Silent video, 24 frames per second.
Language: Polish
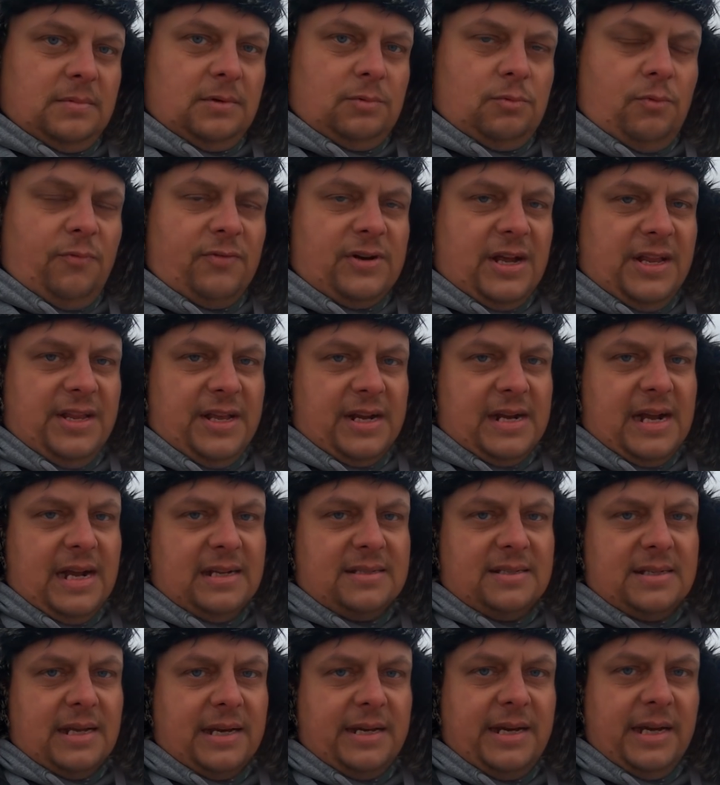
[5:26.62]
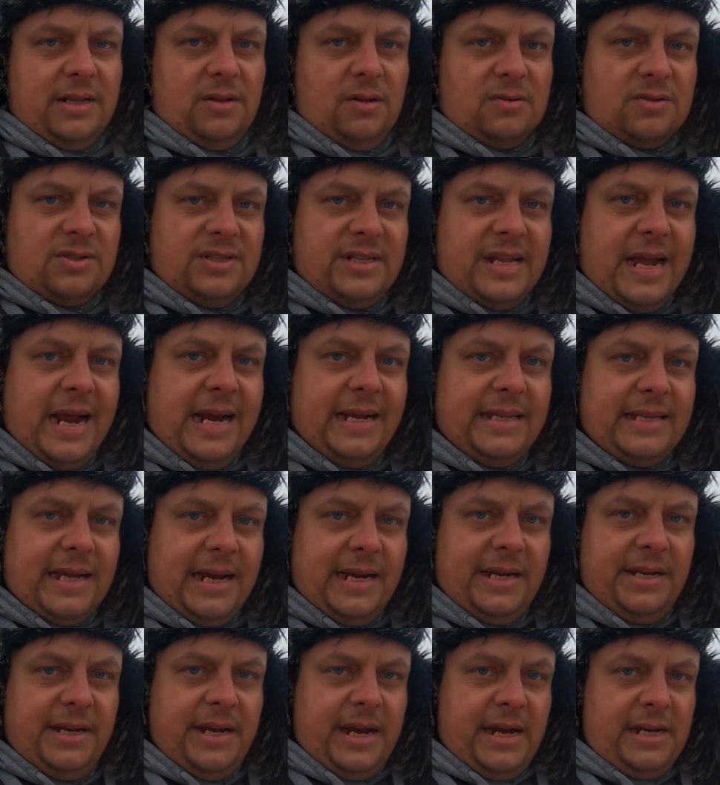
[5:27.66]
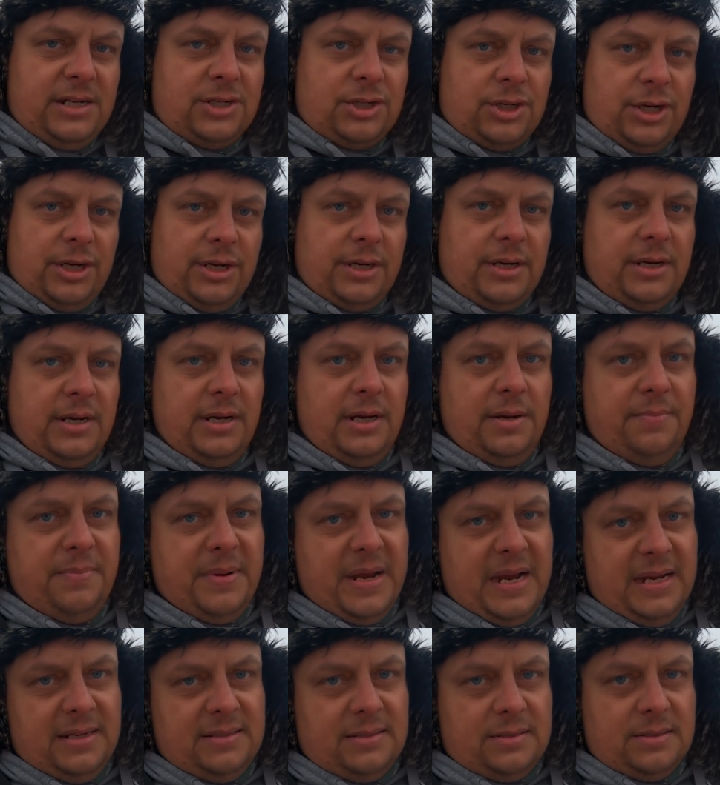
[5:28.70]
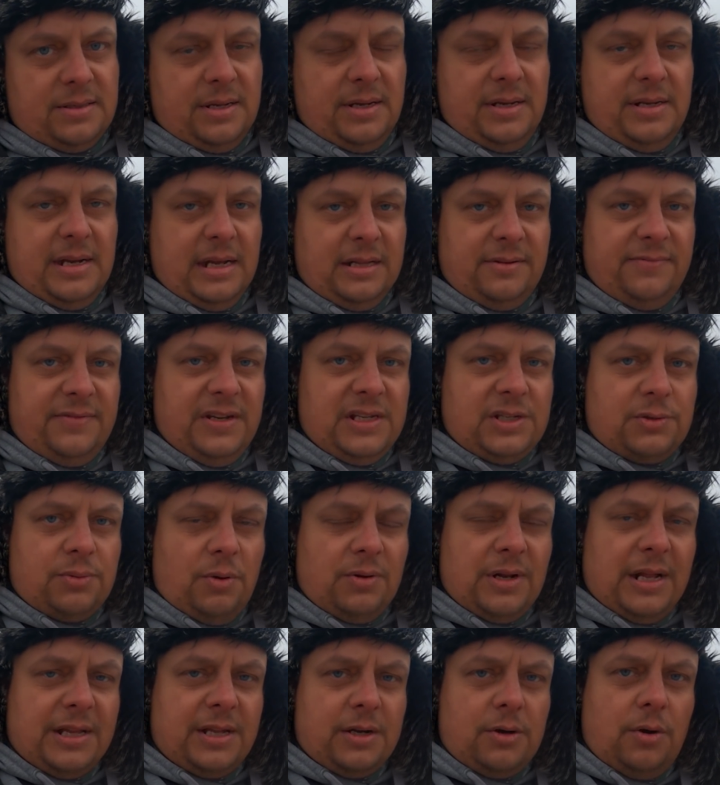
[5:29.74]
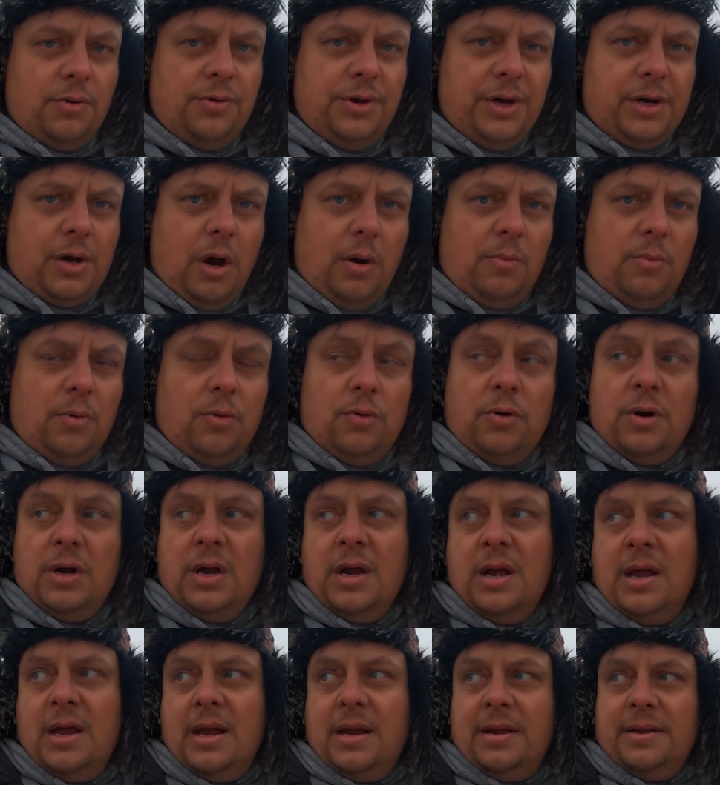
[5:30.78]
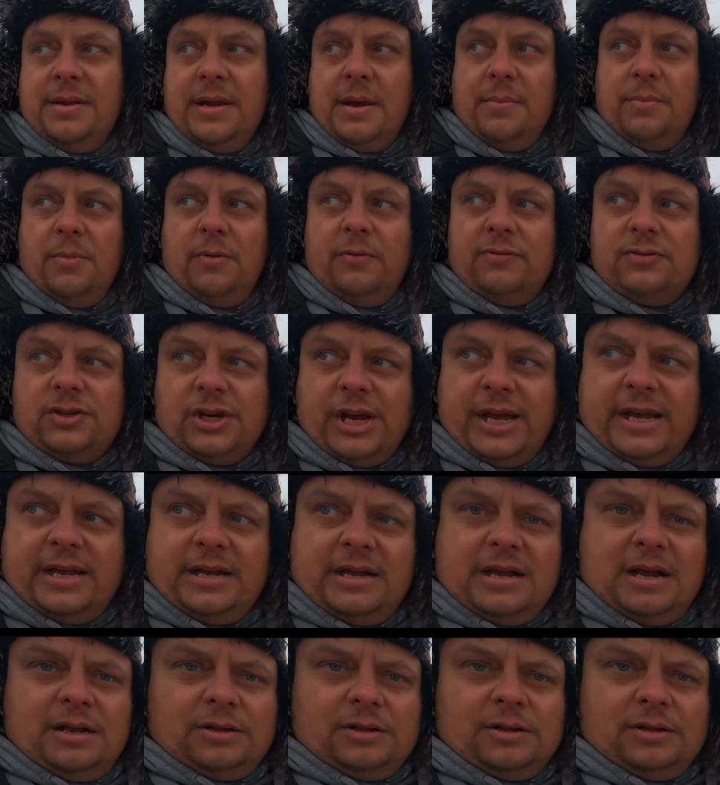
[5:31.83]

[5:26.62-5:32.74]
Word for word: Główka na Gassach jedno z najtajniejszych y, miejsc nad Wisłą, dlatego nikomu nie mówcie.